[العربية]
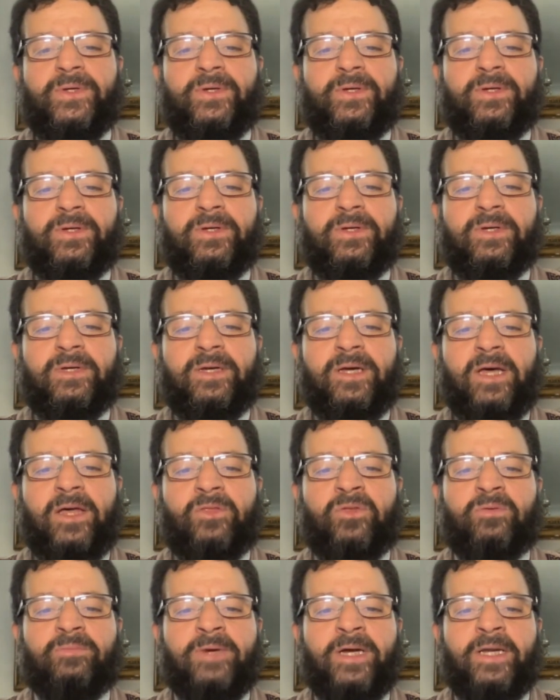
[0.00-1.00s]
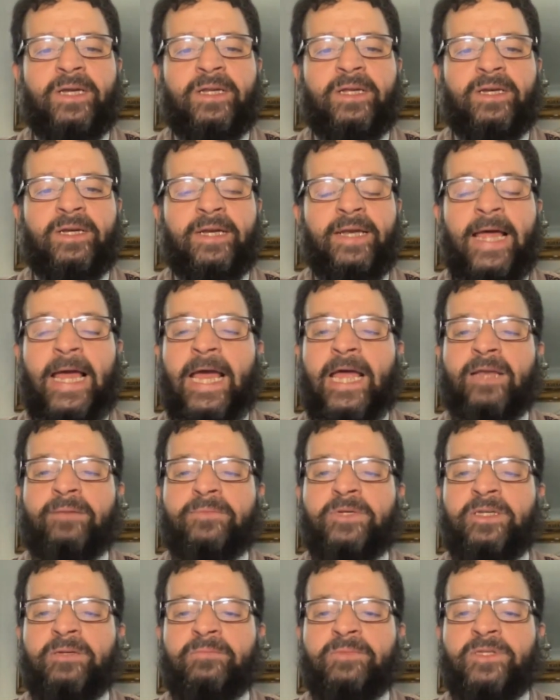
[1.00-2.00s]
آه، هذوما
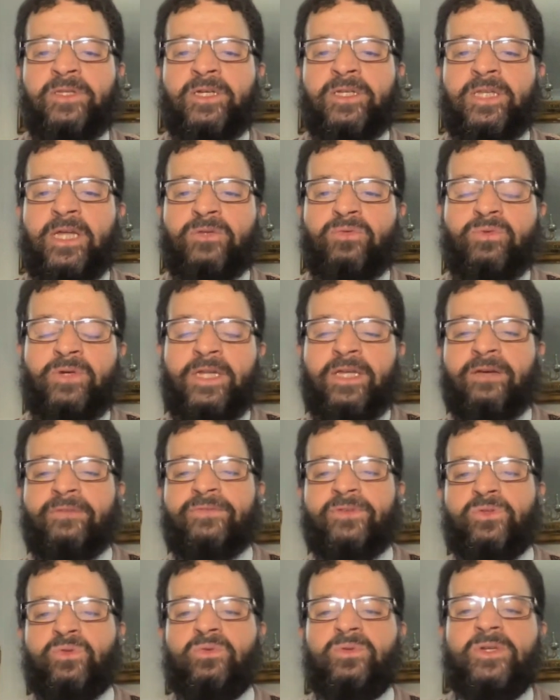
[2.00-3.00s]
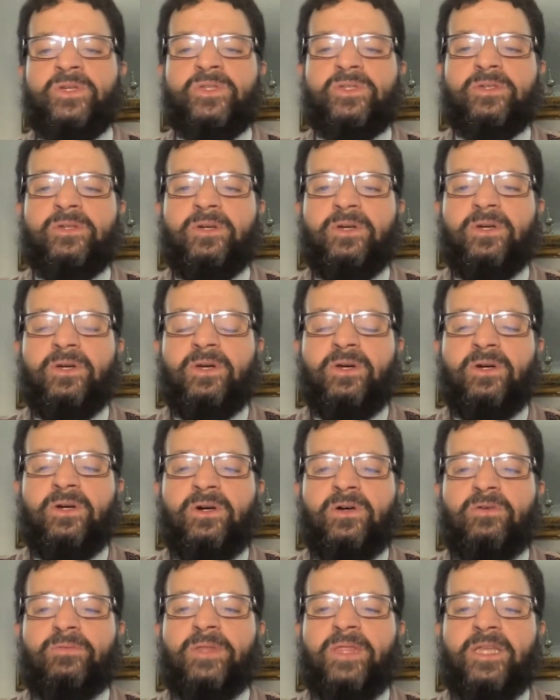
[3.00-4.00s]
الحالمين بالدكتاتورية في تونس
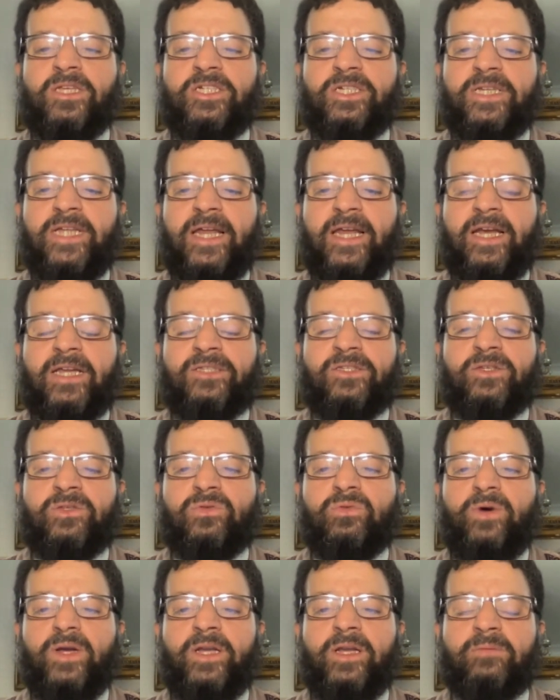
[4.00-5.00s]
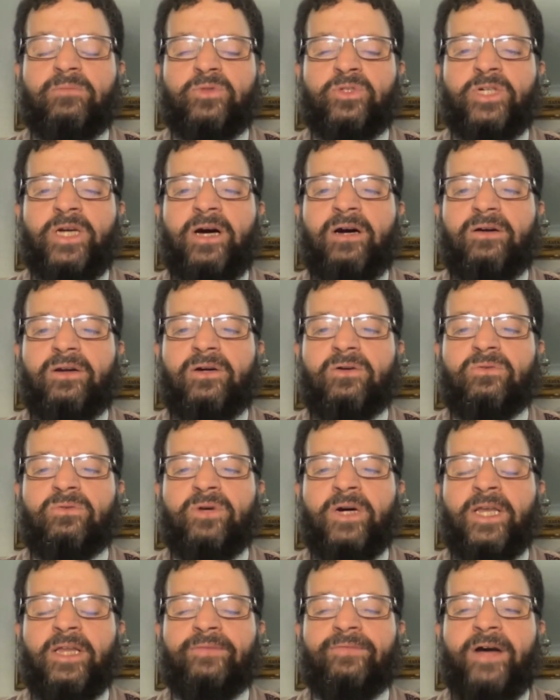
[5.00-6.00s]
ومثل جنرالات الدول المجاورة
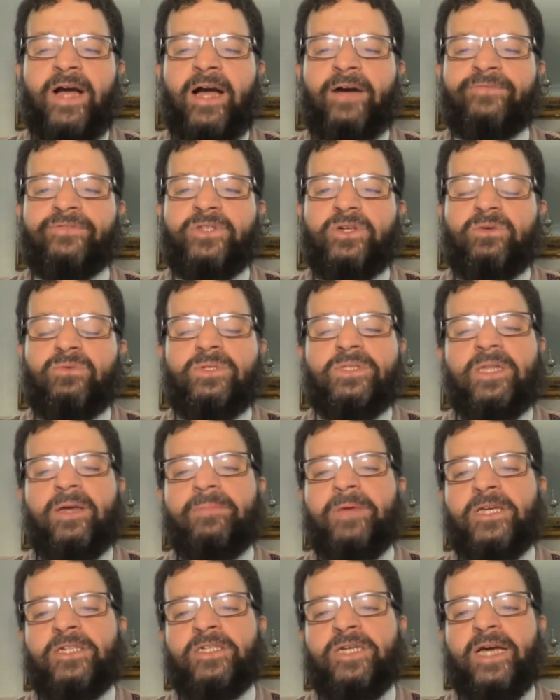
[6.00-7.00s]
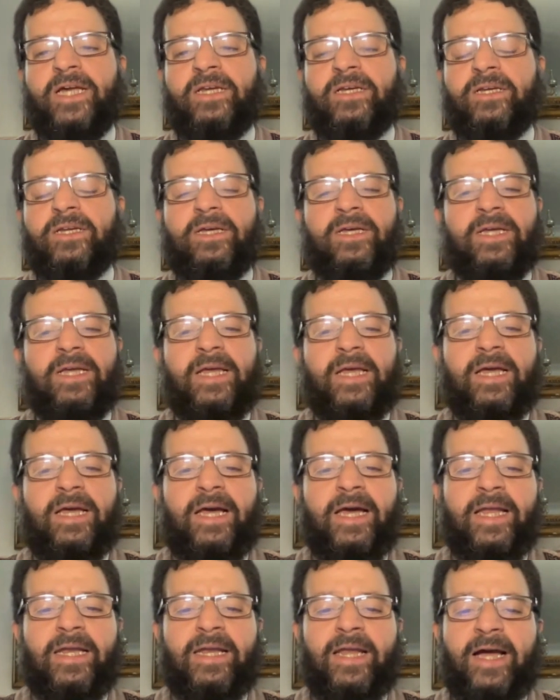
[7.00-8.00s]
وخليفة حفتر وانت ماشي
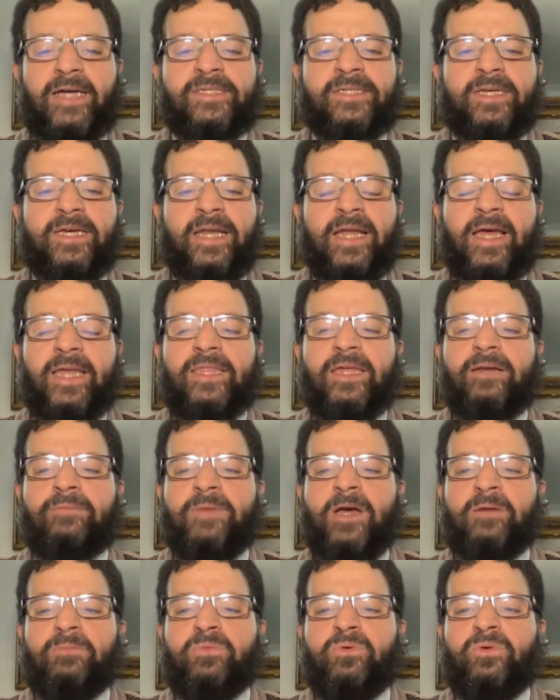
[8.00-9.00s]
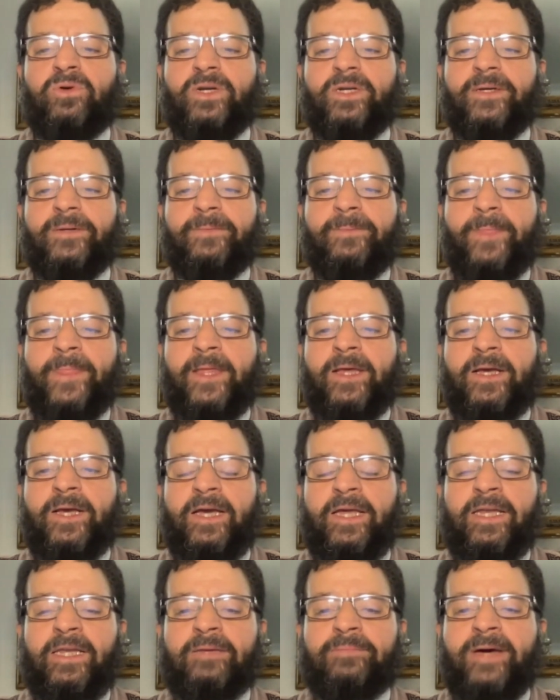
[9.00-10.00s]
العسكر هذا المهبول
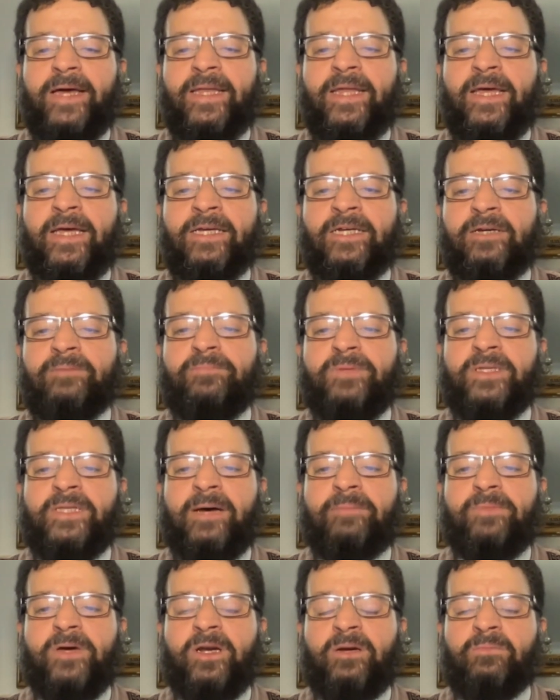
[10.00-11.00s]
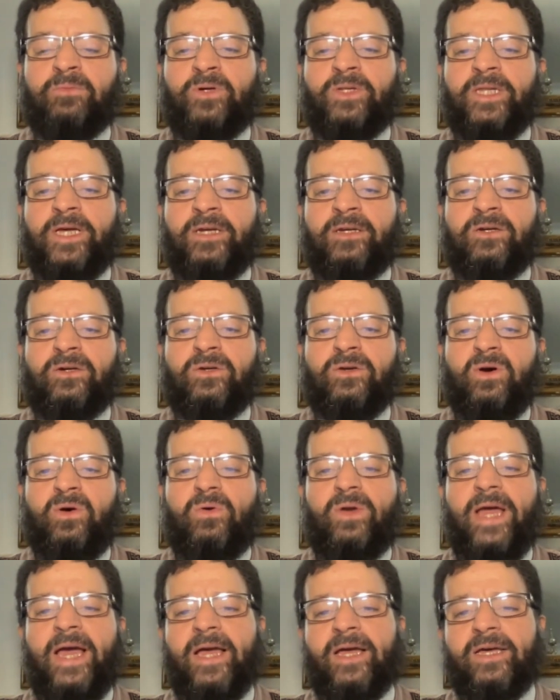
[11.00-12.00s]
اللي معناه يحب يدمر البلدان الكل
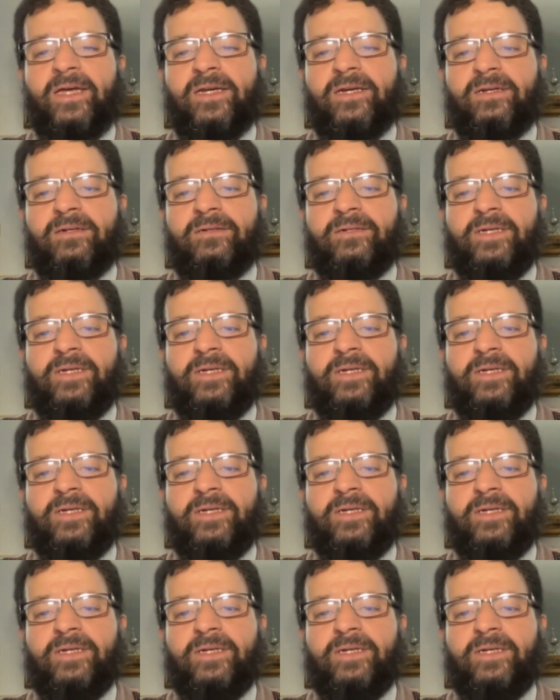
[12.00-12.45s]
والآخر